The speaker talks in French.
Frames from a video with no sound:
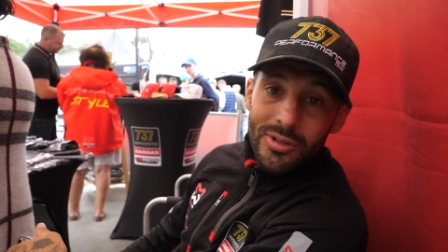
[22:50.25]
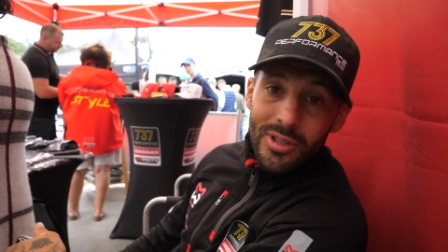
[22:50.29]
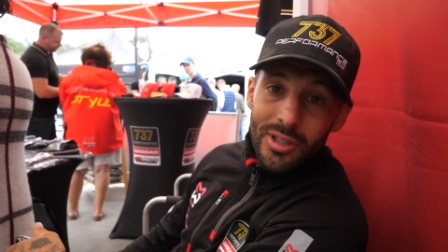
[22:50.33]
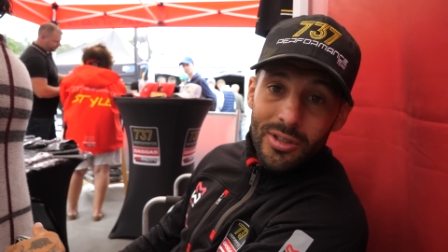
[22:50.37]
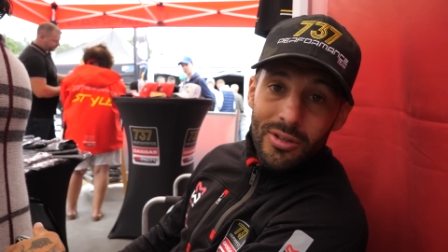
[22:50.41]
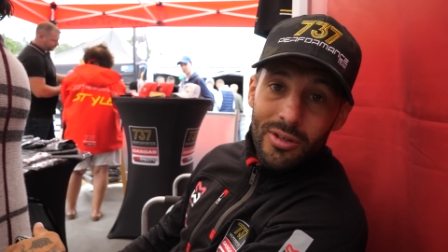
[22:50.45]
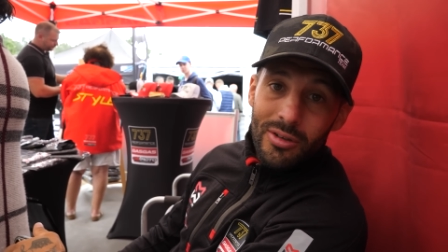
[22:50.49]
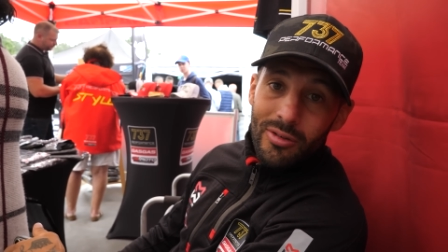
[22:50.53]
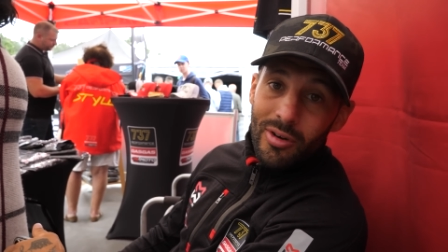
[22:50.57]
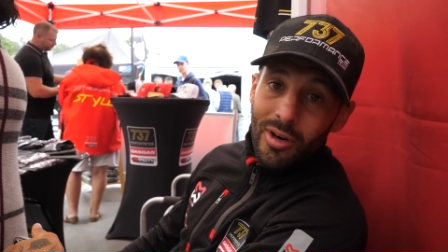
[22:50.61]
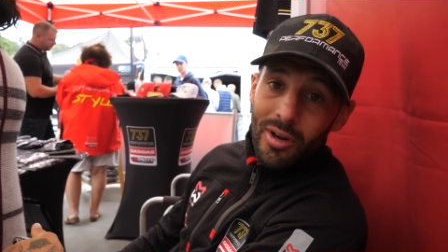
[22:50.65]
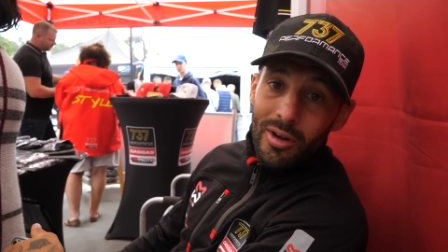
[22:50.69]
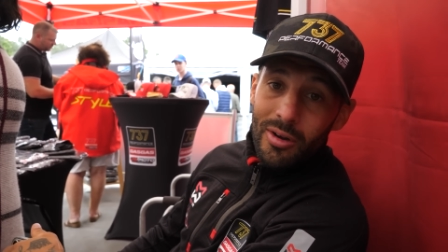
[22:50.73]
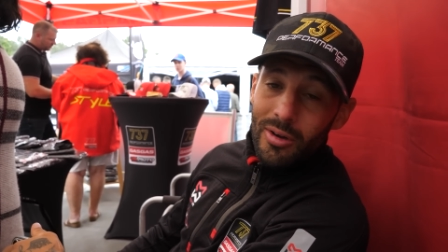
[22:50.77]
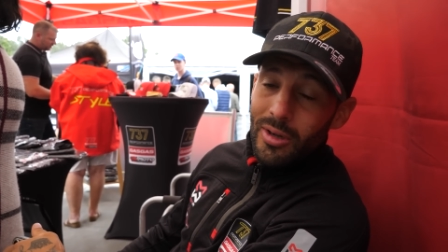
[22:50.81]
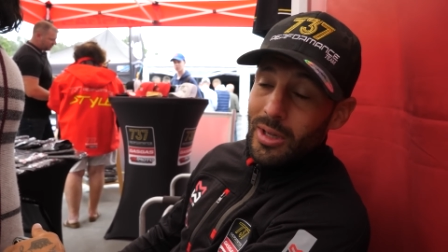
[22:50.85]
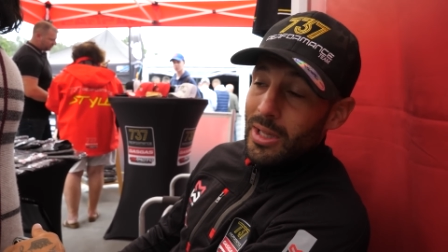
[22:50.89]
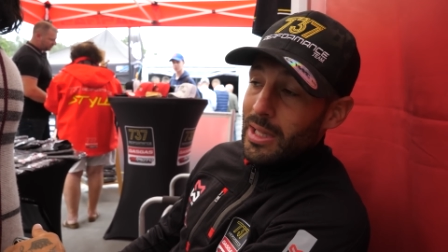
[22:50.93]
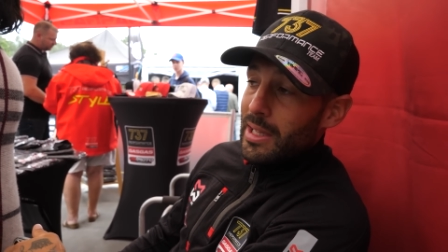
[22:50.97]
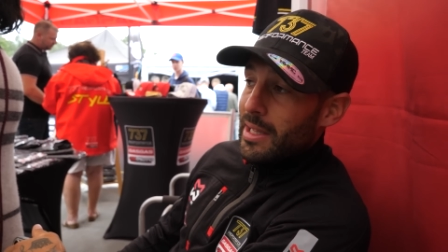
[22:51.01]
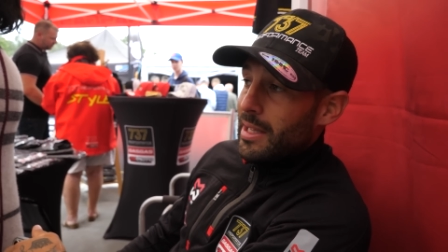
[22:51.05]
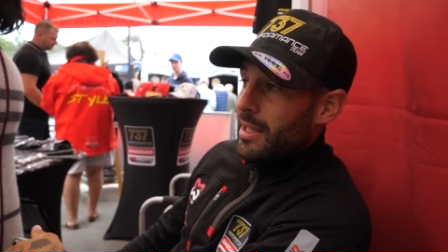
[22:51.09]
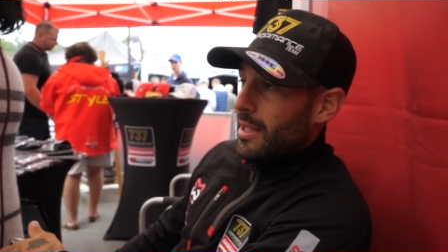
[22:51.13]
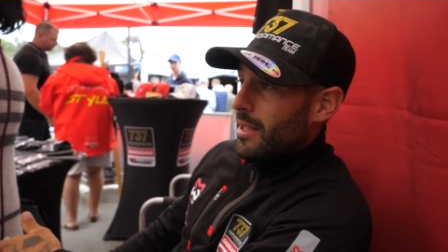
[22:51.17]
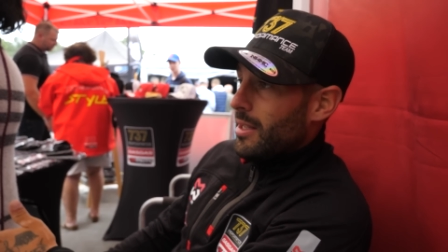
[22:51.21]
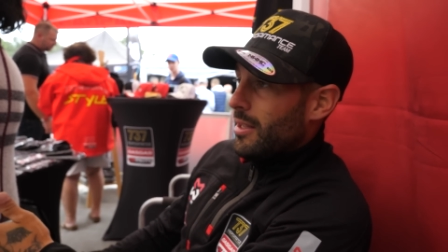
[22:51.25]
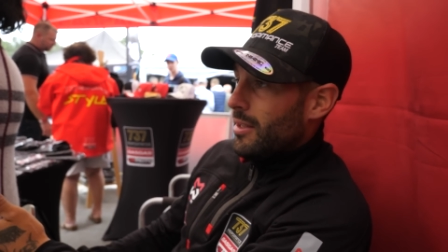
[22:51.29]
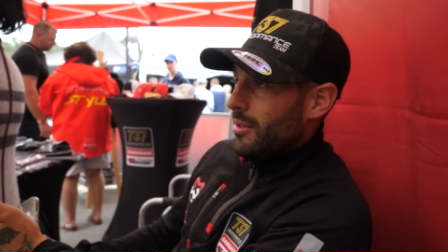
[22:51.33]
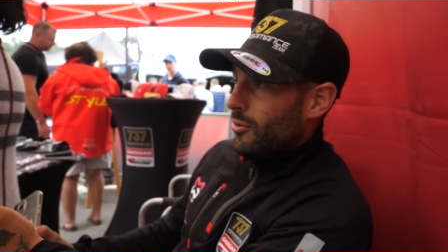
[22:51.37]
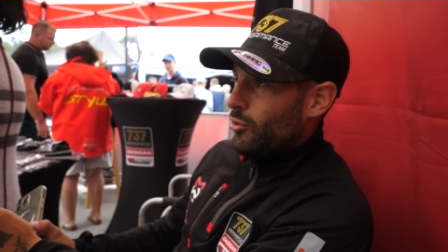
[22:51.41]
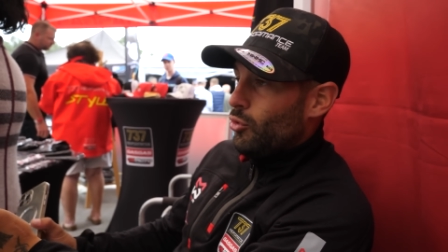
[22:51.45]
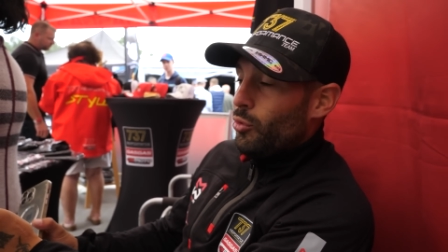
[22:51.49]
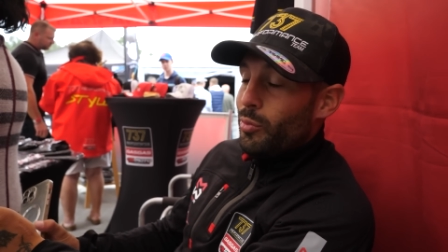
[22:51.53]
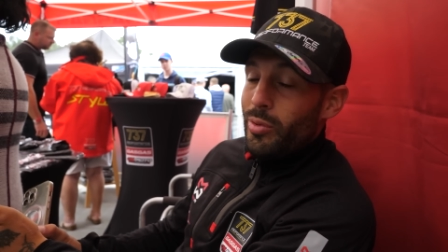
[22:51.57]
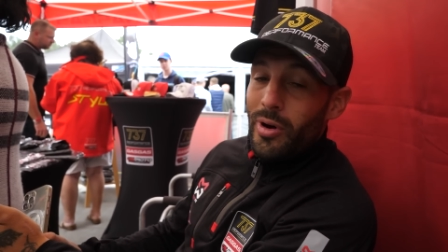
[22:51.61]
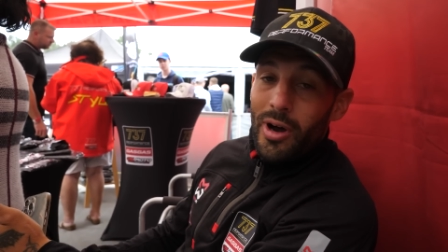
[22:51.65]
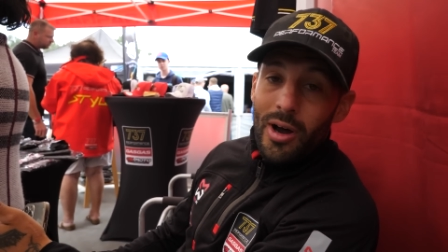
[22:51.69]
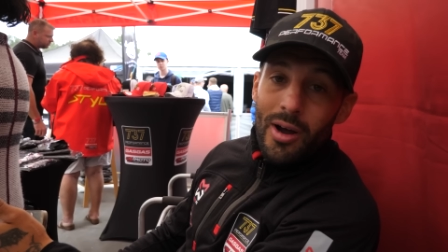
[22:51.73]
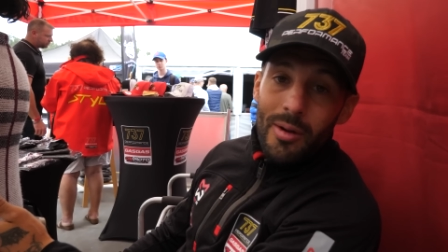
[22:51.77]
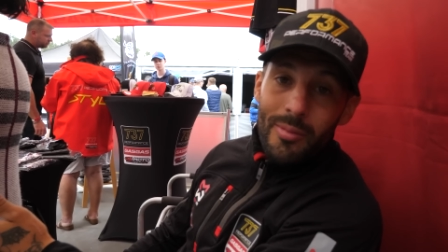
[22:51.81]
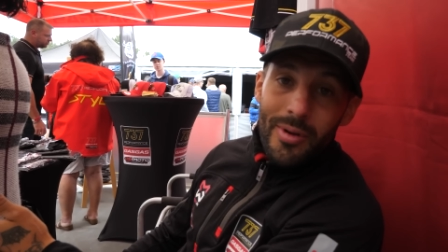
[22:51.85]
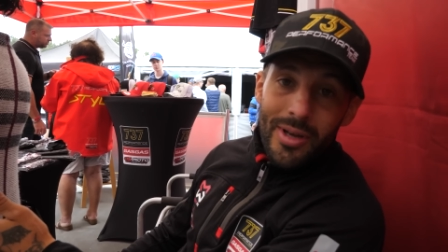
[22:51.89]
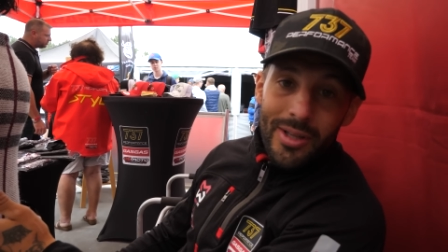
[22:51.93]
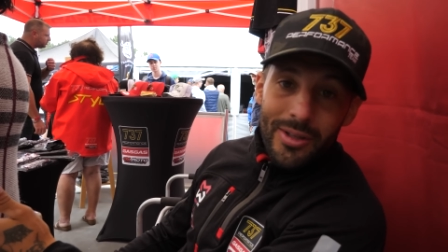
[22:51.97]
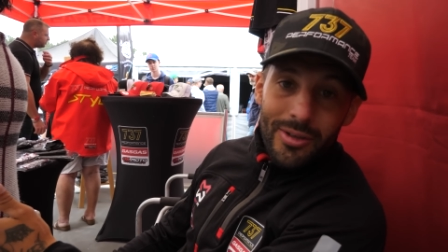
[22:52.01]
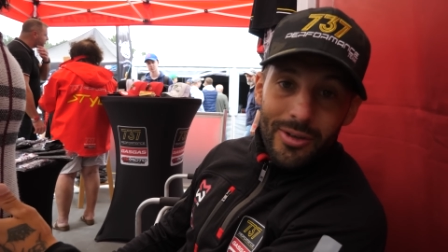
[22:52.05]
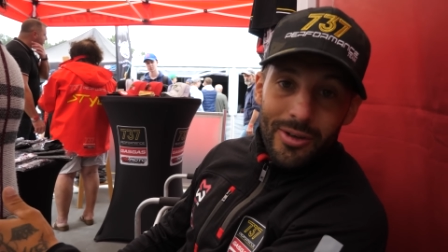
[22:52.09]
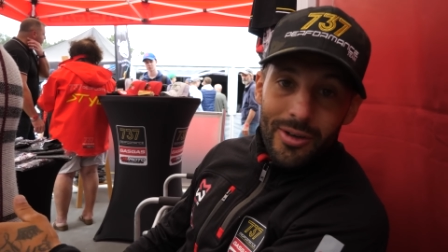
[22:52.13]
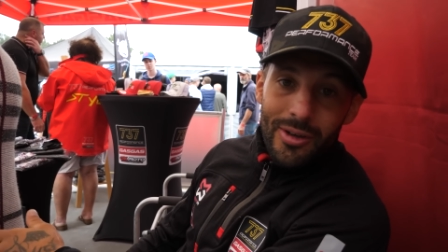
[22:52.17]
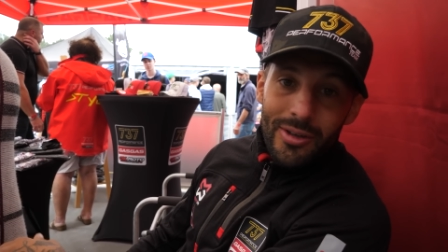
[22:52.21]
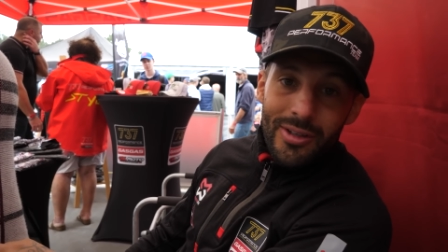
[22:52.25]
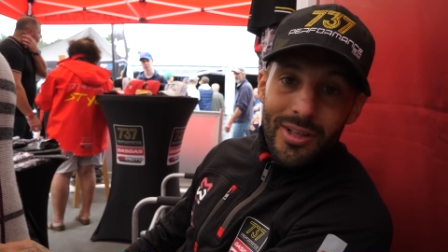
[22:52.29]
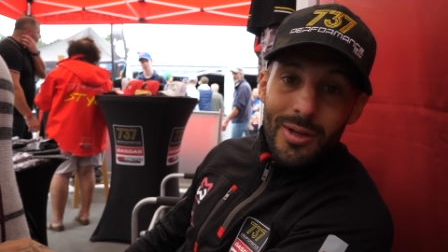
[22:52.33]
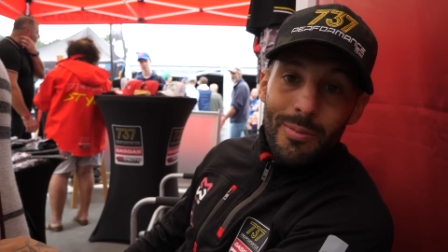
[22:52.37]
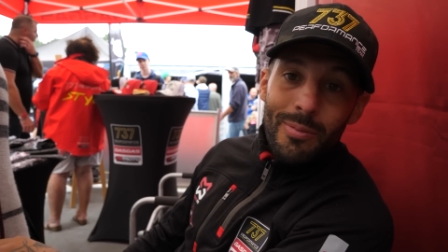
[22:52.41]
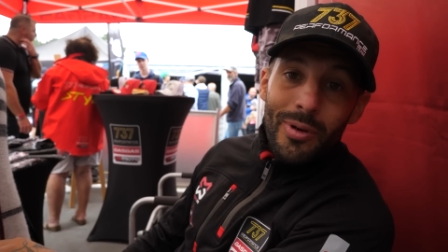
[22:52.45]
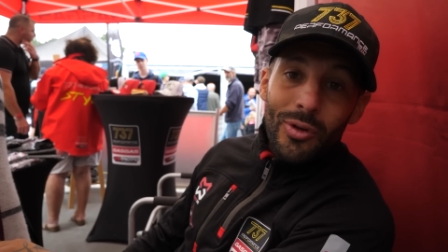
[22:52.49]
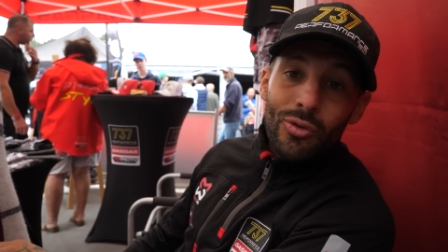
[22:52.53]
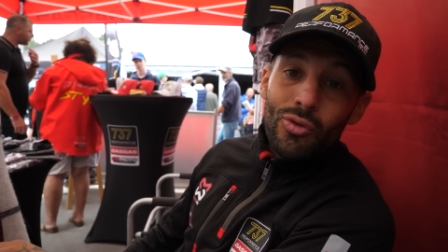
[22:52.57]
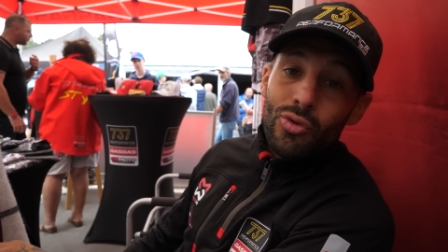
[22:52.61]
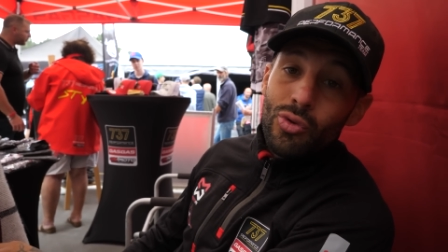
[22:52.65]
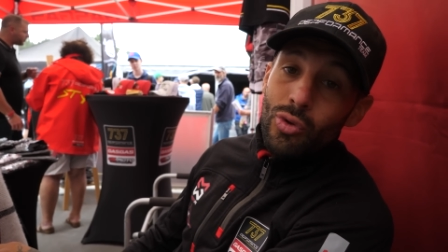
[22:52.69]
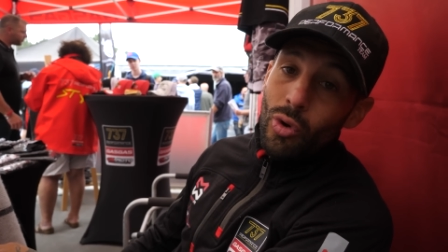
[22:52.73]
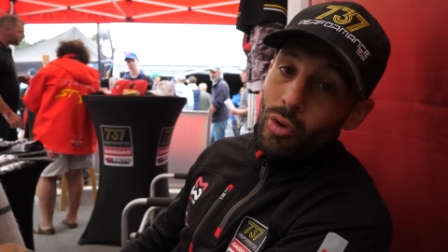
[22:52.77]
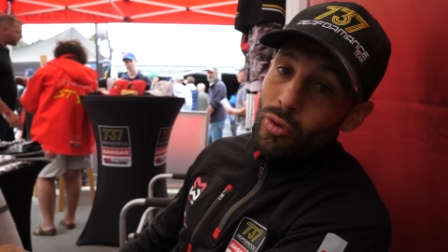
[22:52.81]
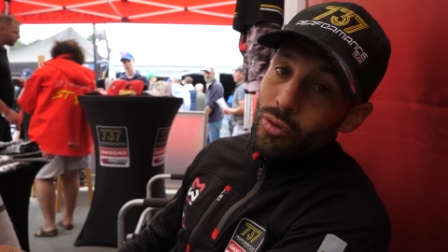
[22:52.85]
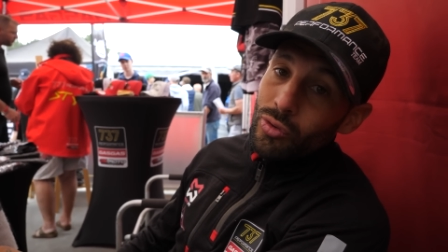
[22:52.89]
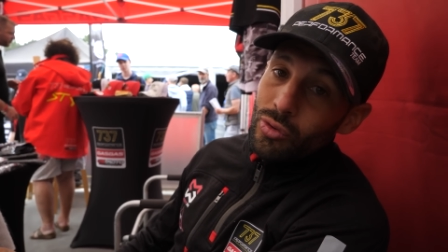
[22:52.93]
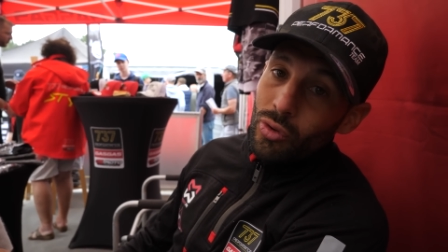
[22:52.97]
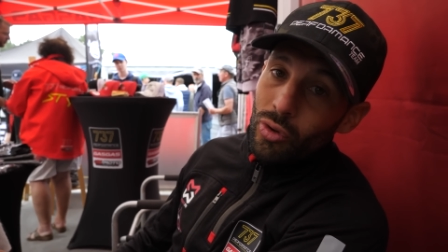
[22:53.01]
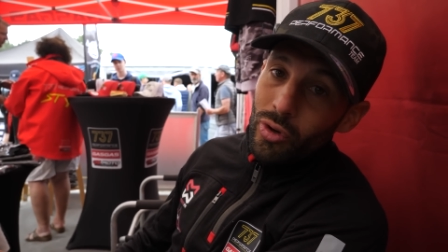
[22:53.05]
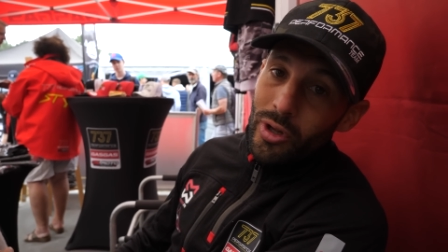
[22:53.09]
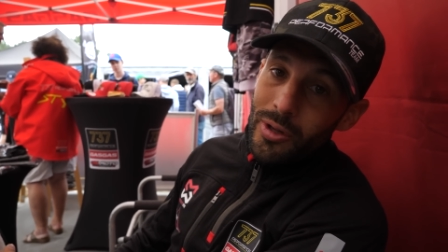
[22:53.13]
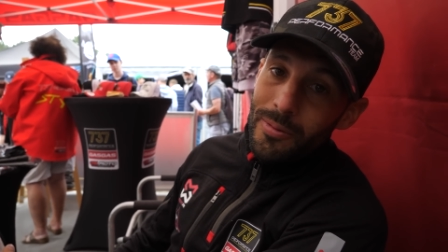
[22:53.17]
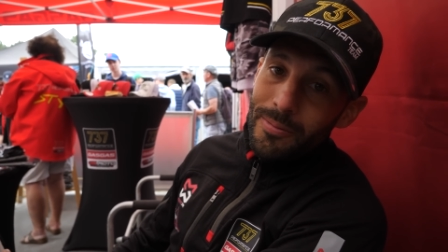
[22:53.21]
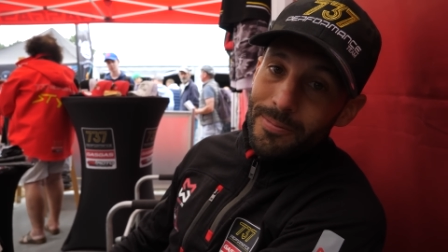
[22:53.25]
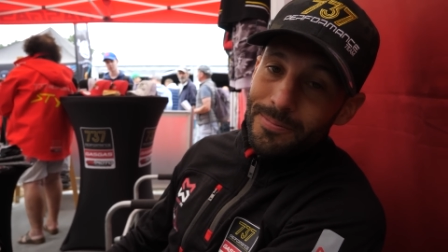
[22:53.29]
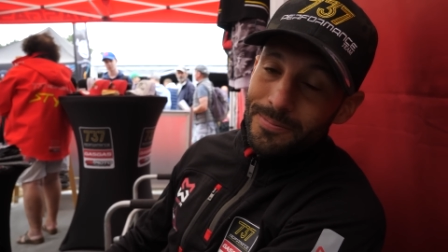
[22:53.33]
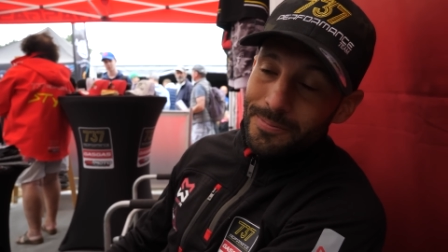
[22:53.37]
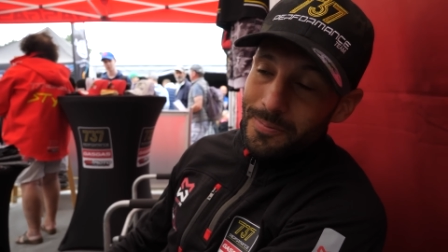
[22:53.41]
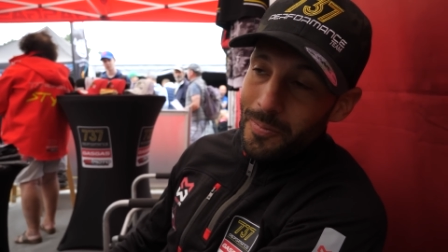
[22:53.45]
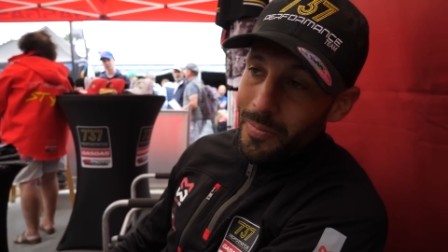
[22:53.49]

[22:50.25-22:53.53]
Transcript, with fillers: on sait que voilà, tout paramètre euh, n'est pas toujours contrôlé.